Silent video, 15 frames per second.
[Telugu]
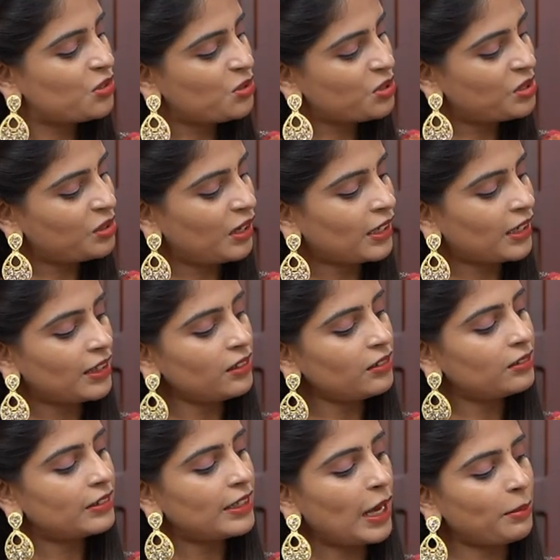చూస్తున్నారు కదా
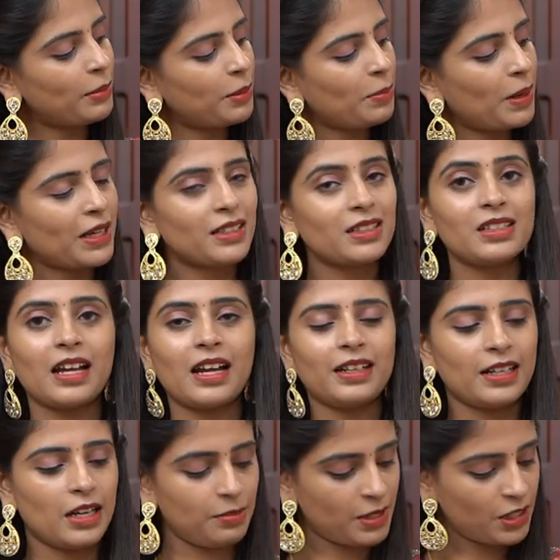డైమండ్ ప్యాటర్న్
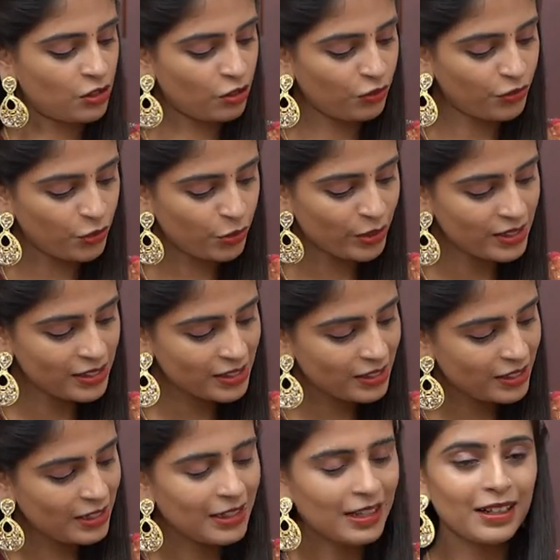అండ్ డైమండ్స్లో ఫ్లోరల్స్
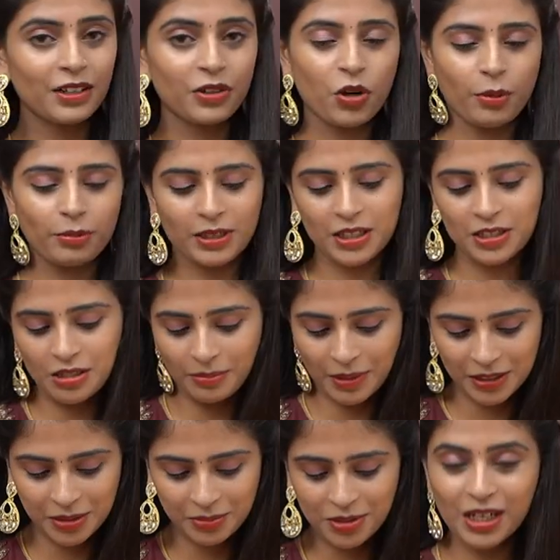కలర్ కాంబినేషన్
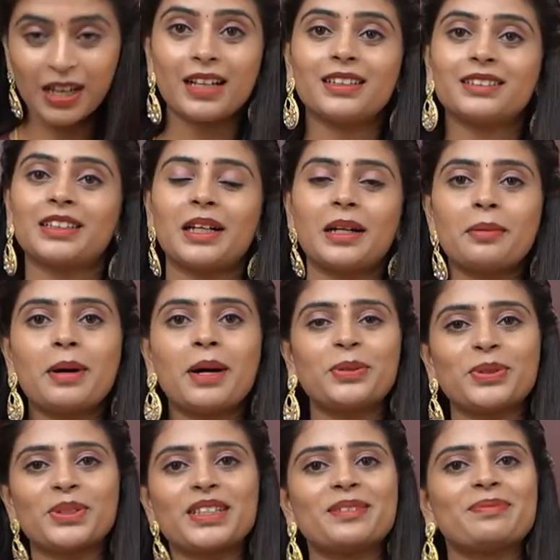మాత్రం చాలా చాలా
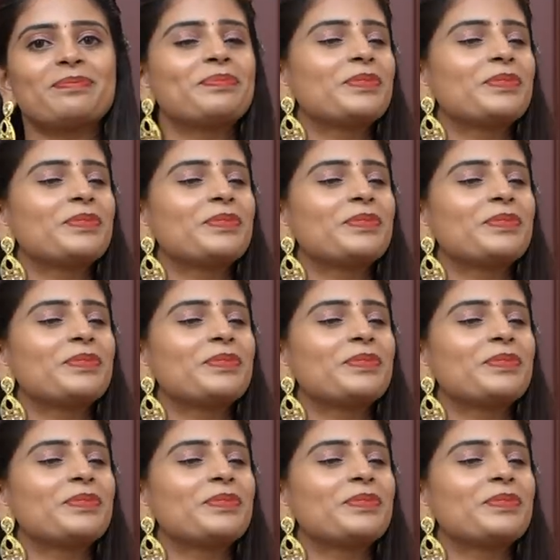బాగుంది